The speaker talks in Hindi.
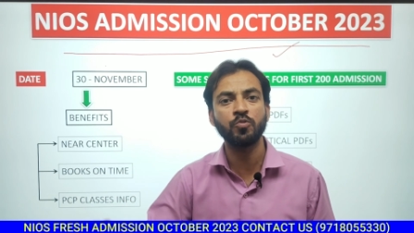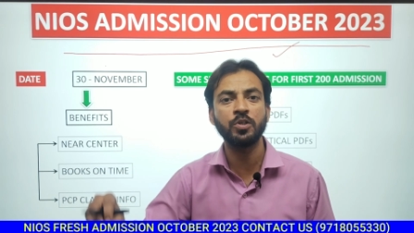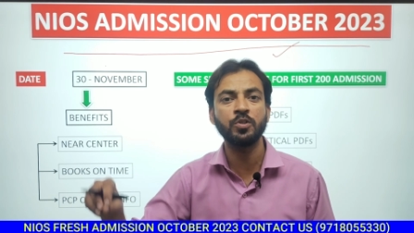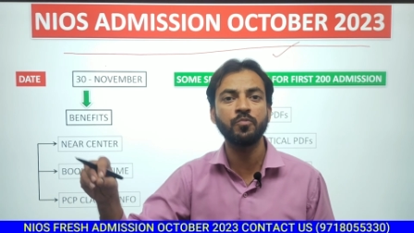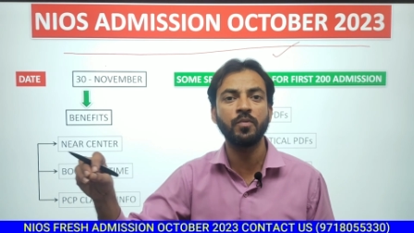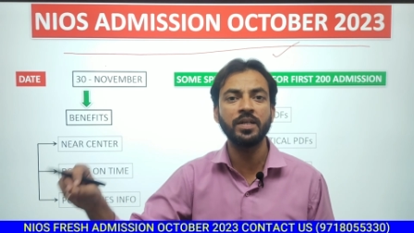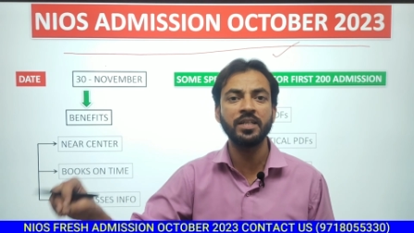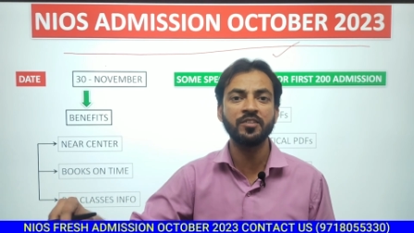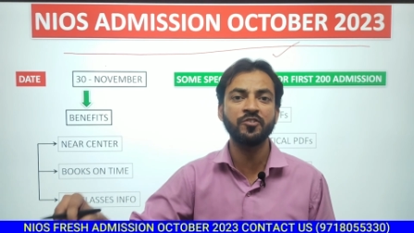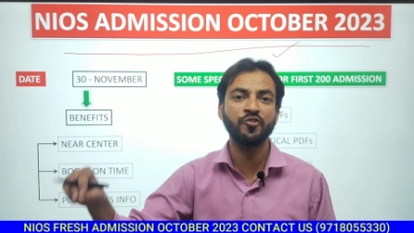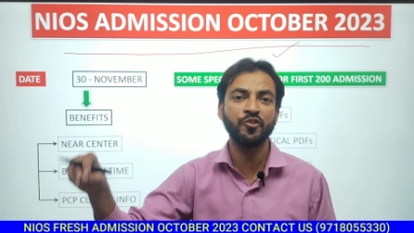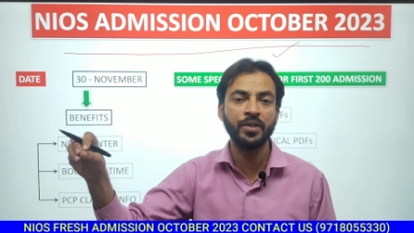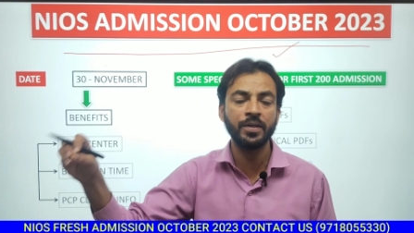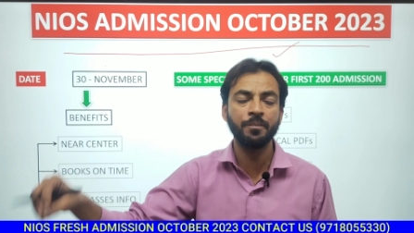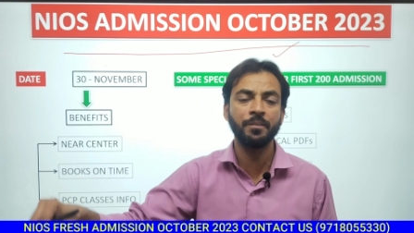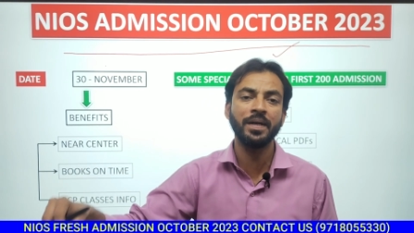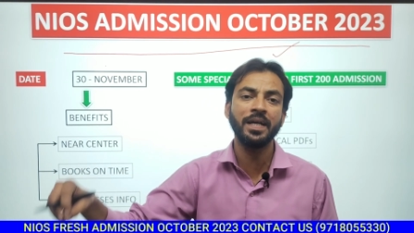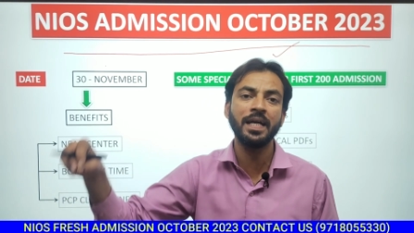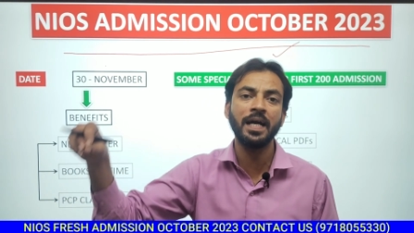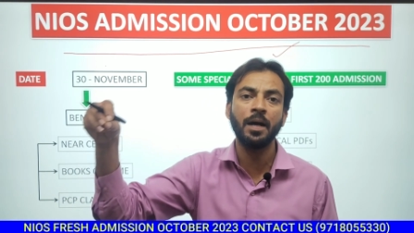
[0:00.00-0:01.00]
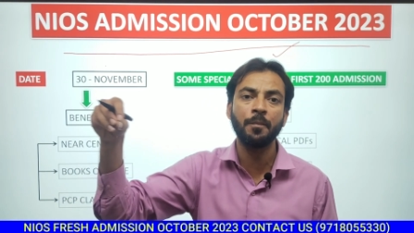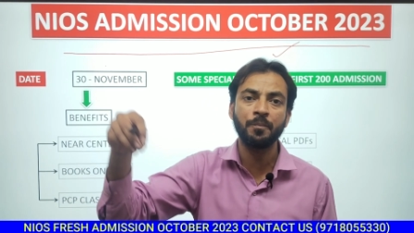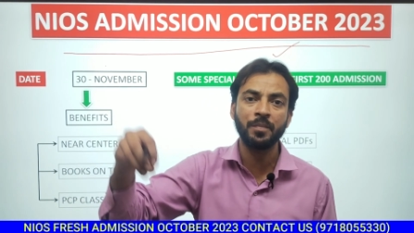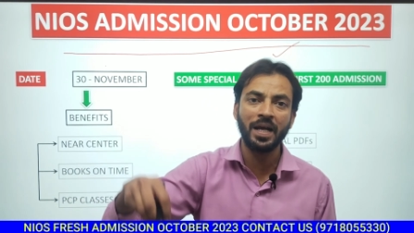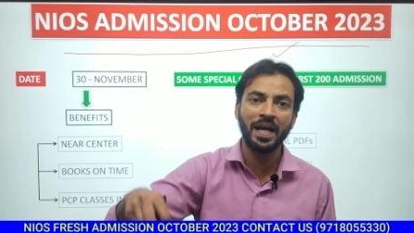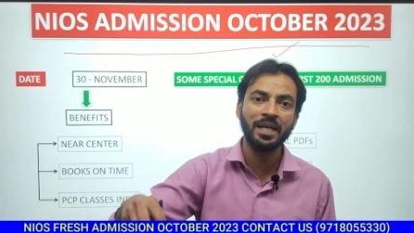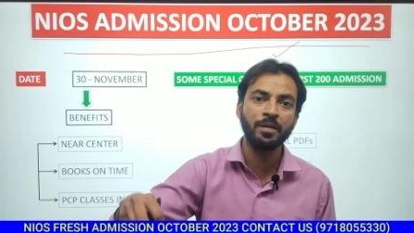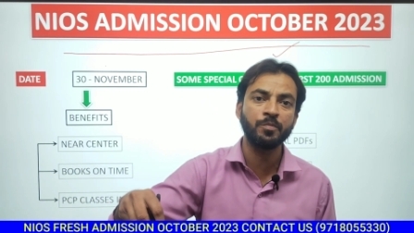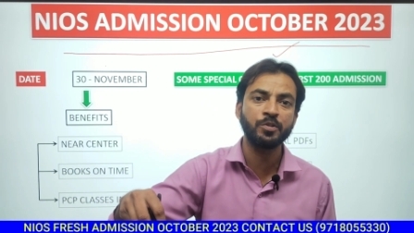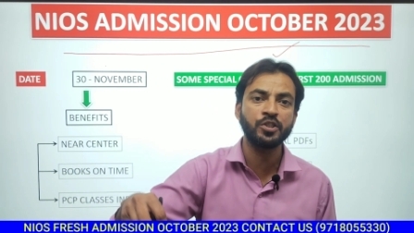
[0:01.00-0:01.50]
2023 में
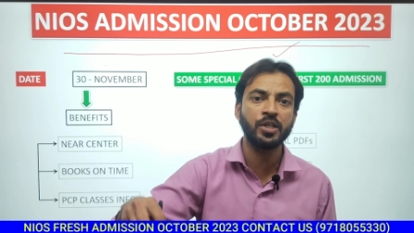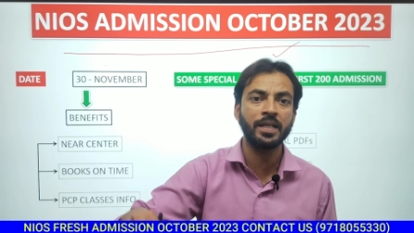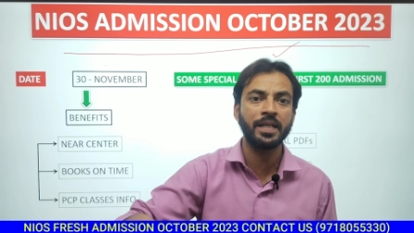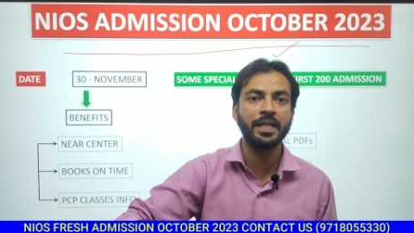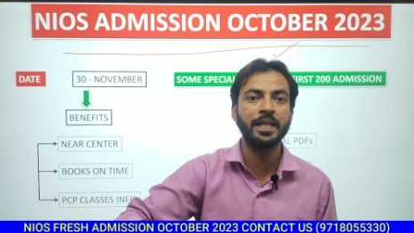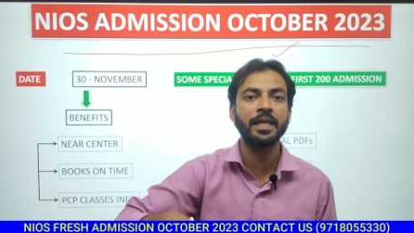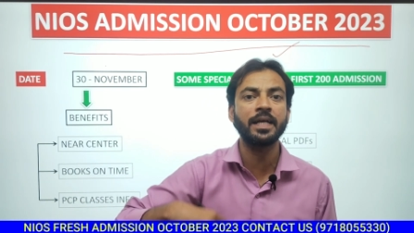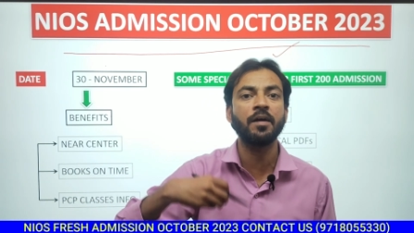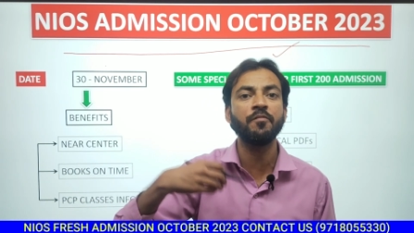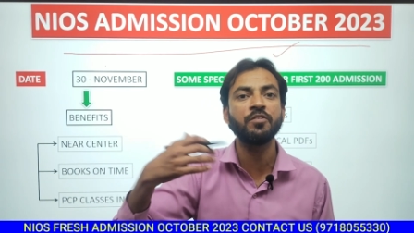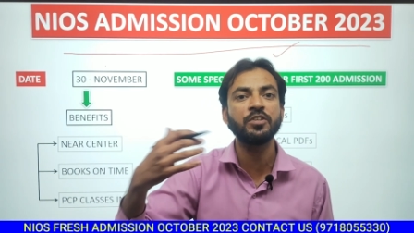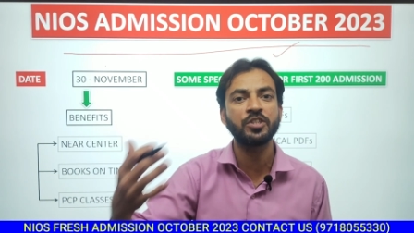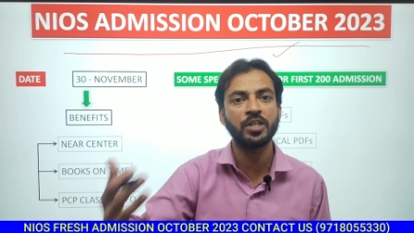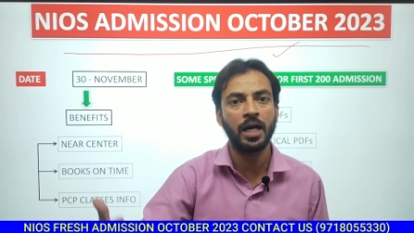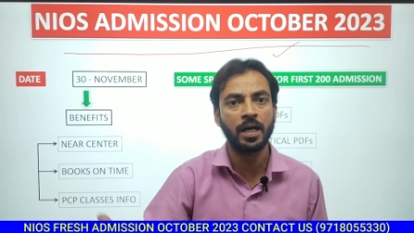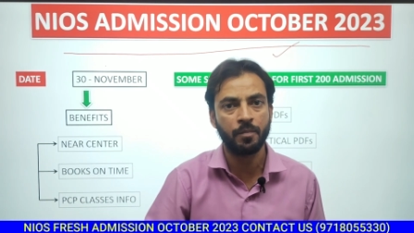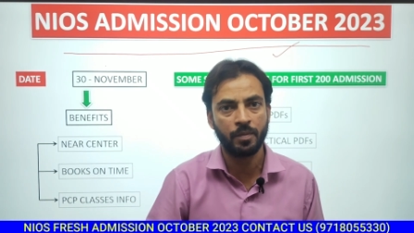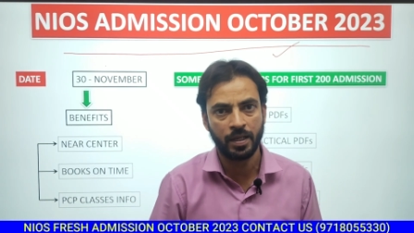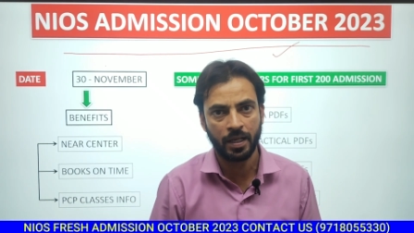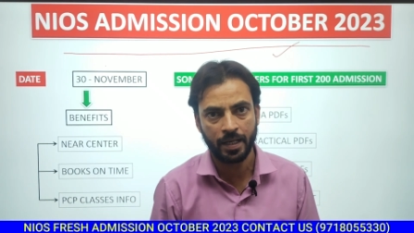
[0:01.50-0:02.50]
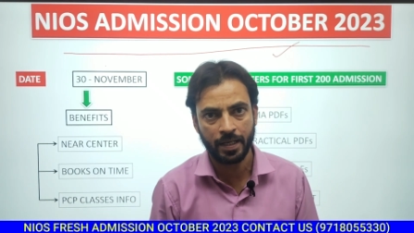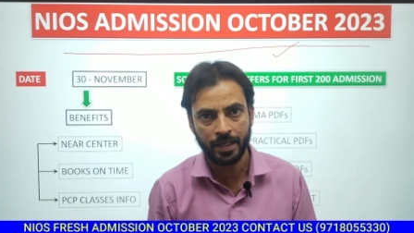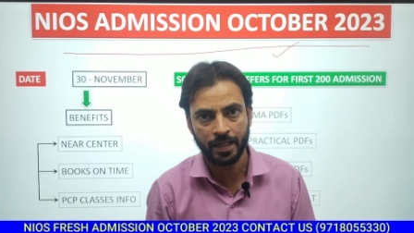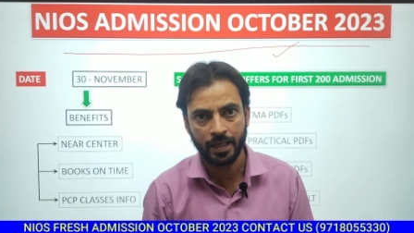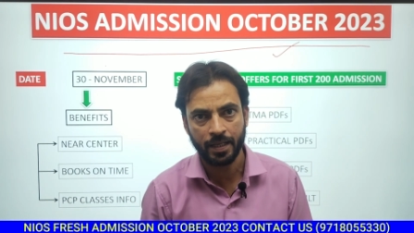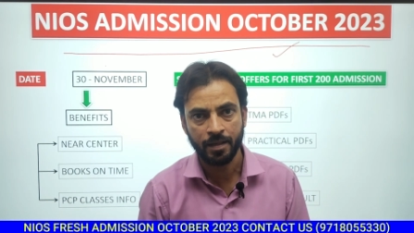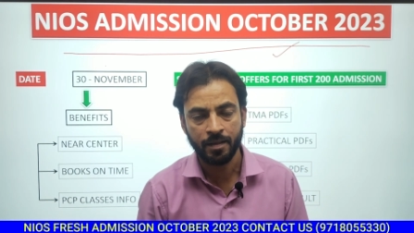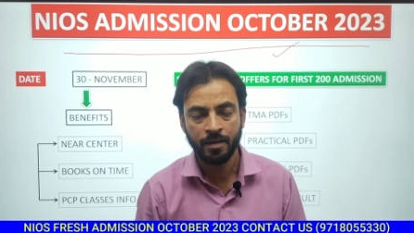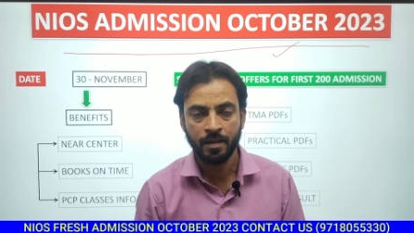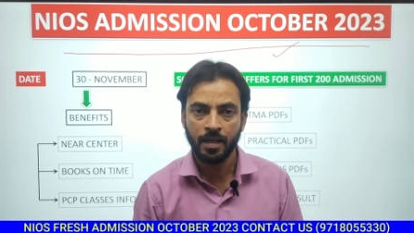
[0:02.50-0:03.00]
अपना एडमिशन लेने का विचार बना रहे
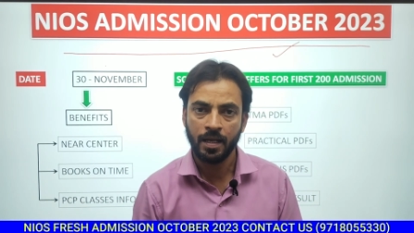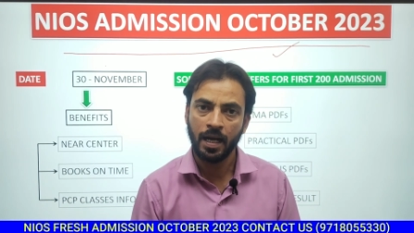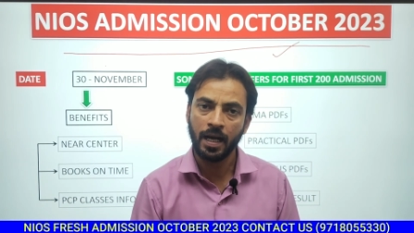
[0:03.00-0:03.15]
हैं